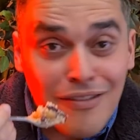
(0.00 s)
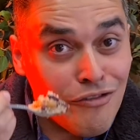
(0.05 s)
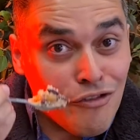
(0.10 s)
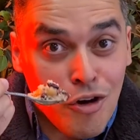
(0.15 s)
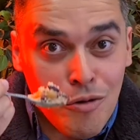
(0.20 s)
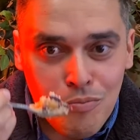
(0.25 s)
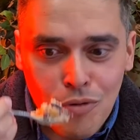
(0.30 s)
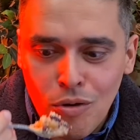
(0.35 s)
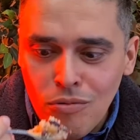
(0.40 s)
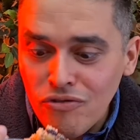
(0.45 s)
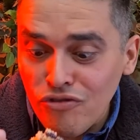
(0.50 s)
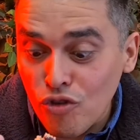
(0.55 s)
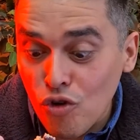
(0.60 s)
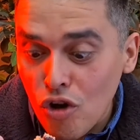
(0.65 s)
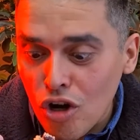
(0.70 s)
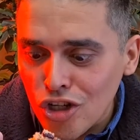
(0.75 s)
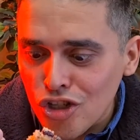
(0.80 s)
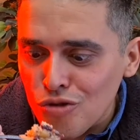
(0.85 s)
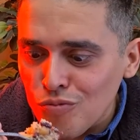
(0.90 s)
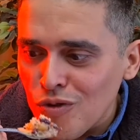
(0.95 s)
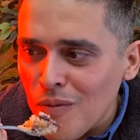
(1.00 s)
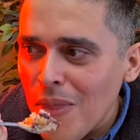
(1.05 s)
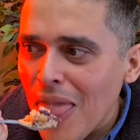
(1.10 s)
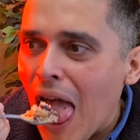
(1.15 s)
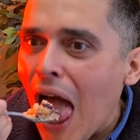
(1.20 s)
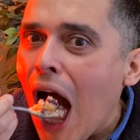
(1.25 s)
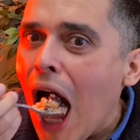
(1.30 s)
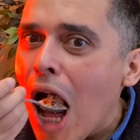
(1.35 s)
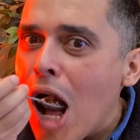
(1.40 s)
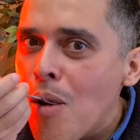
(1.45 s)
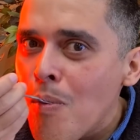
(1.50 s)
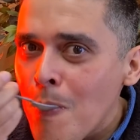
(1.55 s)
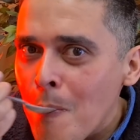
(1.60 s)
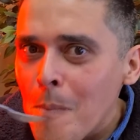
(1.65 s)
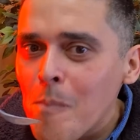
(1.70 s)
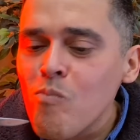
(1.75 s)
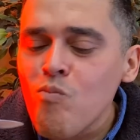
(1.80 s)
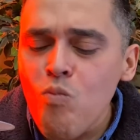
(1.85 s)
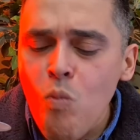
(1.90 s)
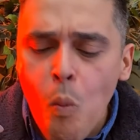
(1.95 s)
Ficou bom, ficou ótimo.
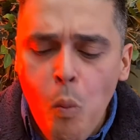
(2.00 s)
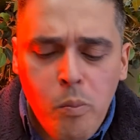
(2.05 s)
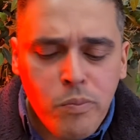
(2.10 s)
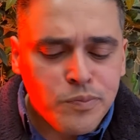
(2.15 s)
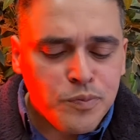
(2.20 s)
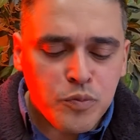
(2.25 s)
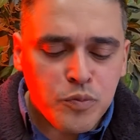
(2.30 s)
Hum.